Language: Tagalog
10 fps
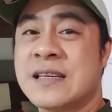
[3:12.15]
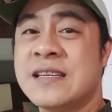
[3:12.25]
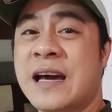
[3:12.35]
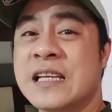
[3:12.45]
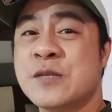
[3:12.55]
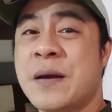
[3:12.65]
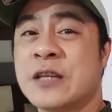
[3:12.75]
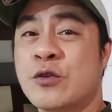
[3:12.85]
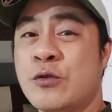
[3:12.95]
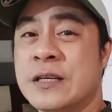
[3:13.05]
Sinyalis
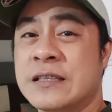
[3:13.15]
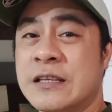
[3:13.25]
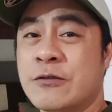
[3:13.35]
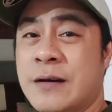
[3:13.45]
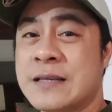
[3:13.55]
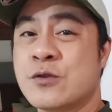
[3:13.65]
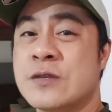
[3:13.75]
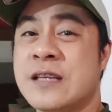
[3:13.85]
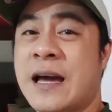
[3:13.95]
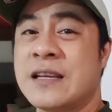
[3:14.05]
ba ito? Ulitin ko ha.
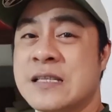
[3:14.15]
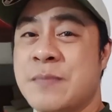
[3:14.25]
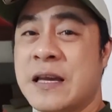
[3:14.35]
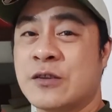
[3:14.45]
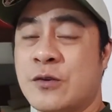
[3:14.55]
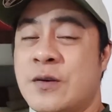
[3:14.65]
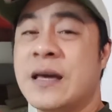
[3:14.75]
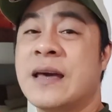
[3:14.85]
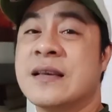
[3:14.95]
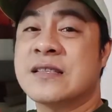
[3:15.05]
Sunyalis ba
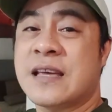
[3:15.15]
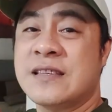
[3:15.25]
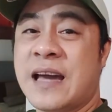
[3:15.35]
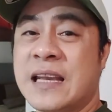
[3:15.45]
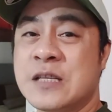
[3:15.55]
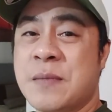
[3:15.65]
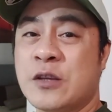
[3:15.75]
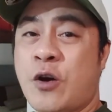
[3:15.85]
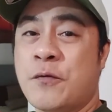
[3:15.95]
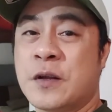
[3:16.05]
ito? Senyalis ba
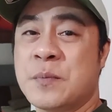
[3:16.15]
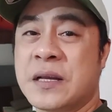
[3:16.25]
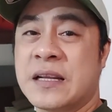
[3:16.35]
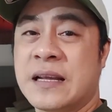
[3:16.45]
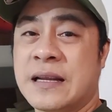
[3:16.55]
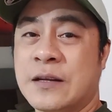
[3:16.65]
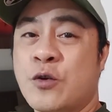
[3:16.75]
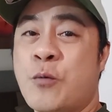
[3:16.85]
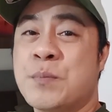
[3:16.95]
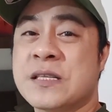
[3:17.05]
ito o firmir na na
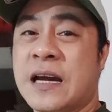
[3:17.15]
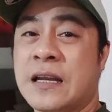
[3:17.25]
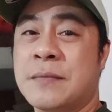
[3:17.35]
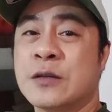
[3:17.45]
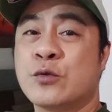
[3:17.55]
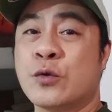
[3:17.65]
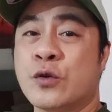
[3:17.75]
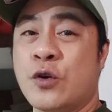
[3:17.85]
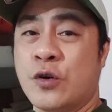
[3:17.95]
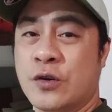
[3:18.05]
nag-uumpisa ka na
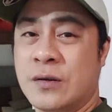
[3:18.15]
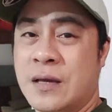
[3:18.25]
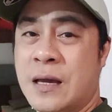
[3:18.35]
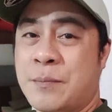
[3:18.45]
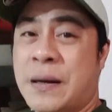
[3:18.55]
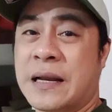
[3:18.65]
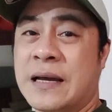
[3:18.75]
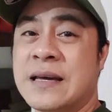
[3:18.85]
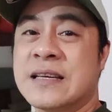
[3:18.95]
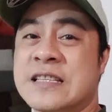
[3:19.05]
magturo?
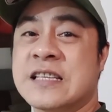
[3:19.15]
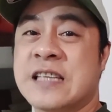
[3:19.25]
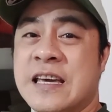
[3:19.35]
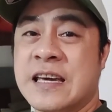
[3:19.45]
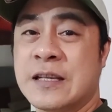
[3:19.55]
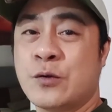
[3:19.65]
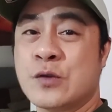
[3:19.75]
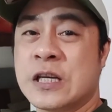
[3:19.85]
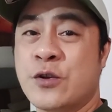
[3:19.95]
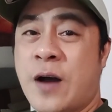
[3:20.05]
para sisihin
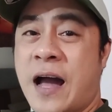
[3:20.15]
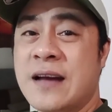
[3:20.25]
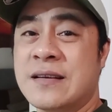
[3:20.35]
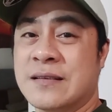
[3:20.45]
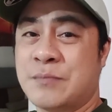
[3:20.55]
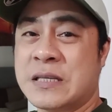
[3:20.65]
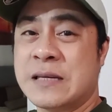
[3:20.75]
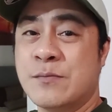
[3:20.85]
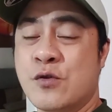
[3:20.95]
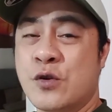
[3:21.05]
kung sino ang
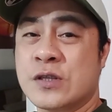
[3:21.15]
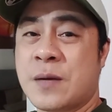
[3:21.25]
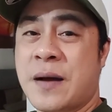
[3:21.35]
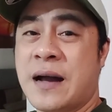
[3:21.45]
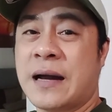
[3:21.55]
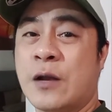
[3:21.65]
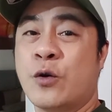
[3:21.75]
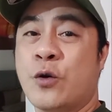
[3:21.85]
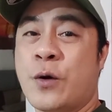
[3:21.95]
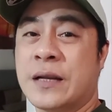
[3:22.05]
pasimuno sa mga
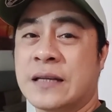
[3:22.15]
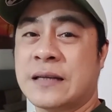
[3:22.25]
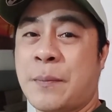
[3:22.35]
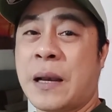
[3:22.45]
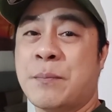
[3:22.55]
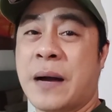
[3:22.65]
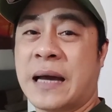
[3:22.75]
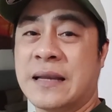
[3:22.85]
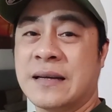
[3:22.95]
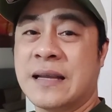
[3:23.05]
kalokohan at
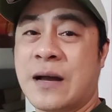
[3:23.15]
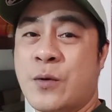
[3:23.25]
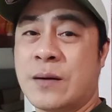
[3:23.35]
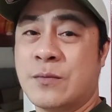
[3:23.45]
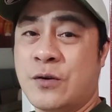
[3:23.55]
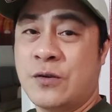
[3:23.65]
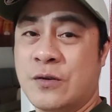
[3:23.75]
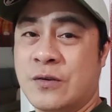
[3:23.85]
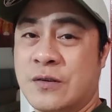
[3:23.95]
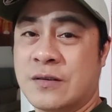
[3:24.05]
kapalpakan ng ginawa
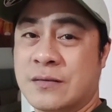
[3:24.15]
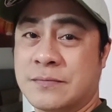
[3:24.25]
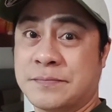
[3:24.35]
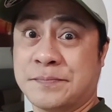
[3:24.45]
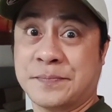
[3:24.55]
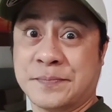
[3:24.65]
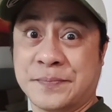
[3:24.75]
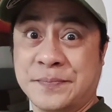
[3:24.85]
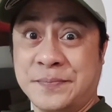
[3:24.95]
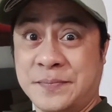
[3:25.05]
mo?
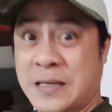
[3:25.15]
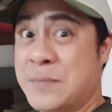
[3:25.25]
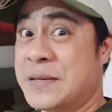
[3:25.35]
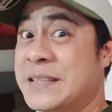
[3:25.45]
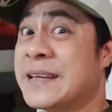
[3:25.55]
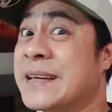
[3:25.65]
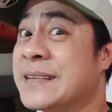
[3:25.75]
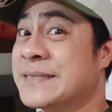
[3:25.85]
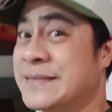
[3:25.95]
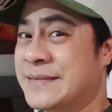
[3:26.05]
Mm,
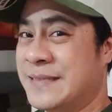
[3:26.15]
aminin.